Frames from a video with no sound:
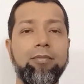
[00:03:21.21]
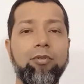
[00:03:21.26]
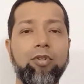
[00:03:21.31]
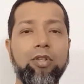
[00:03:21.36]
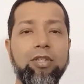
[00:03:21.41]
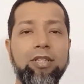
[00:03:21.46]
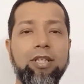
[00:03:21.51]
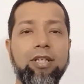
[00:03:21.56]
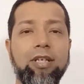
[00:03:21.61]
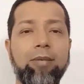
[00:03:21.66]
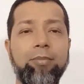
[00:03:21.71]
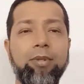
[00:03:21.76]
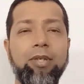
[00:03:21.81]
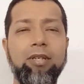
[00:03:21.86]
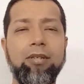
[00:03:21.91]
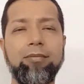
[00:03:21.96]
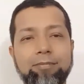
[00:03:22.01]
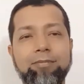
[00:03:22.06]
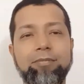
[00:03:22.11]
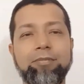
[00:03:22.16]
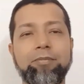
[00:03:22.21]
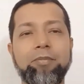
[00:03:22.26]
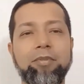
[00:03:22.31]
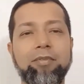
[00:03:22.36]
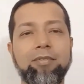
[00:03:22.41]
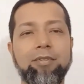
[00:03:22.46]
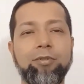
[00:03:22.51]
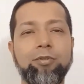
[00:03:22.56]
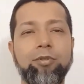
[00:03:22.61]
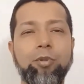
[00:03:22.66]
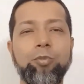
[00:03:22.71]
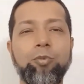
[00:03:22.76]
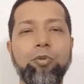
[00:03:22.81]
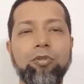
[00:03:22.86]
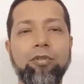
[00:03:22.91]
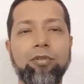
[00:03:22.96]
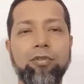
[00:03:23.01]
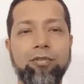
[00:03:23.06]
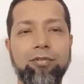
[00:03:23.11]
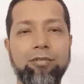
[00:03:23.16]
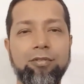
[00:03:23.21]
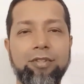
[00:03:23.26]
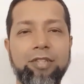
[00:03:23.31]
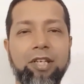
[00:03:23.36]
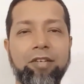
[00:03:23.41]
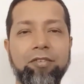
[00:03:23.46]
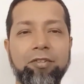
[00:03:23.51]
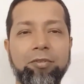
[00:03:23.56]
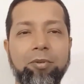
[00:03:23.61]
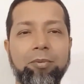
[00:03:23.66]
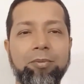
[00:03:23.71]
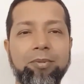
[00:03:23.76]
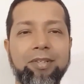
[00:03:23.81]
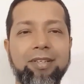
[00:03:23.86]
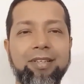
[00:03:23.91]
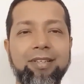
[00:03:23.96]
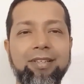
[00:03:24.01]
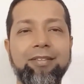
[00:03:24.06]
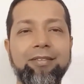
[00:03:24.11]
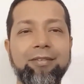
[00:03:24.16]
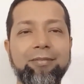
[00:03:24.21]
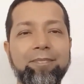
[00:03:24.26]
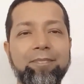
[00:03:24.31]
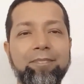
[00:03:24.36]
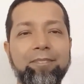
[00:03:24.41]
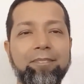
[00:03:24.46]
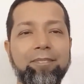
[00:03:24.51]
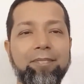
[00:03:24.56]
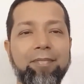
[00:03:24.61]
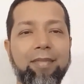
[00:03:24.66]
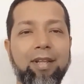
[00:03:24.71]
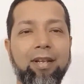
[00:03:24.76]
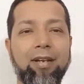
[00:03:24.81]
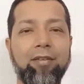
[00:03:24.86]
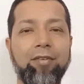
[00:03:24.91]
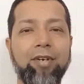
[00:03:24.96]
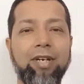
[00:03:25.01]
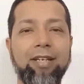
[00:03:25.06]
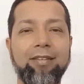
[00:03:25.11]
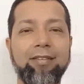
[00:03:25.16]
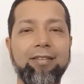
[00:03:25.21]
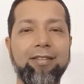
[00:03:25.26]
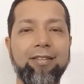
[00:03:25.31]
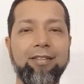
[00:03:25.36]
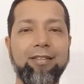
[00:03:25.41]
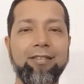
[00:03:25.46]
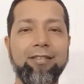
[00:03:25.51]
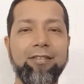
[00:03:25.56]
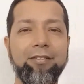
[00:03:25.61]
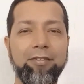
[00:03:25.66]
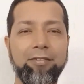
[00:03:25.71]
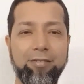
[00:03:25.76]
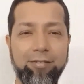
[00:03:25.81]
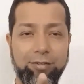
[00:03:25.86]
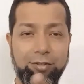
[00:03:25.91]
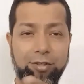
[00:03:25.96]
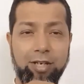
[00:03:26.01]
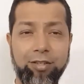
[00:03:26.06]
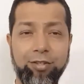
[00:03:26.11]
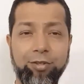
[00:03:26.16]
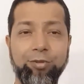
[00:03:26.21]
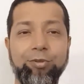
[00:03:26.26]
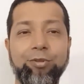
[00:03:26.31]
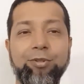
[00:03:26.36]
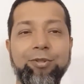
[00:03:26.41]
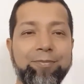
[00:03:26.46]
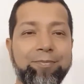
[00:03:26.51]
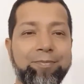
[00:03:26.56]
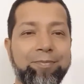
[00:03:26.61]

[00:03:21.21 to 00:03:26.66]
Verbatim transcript: ওখান থেকে আপনি খুব দ্রুত শিখতে পারবেন আর কি অলরাইট স্টে টিউন্ড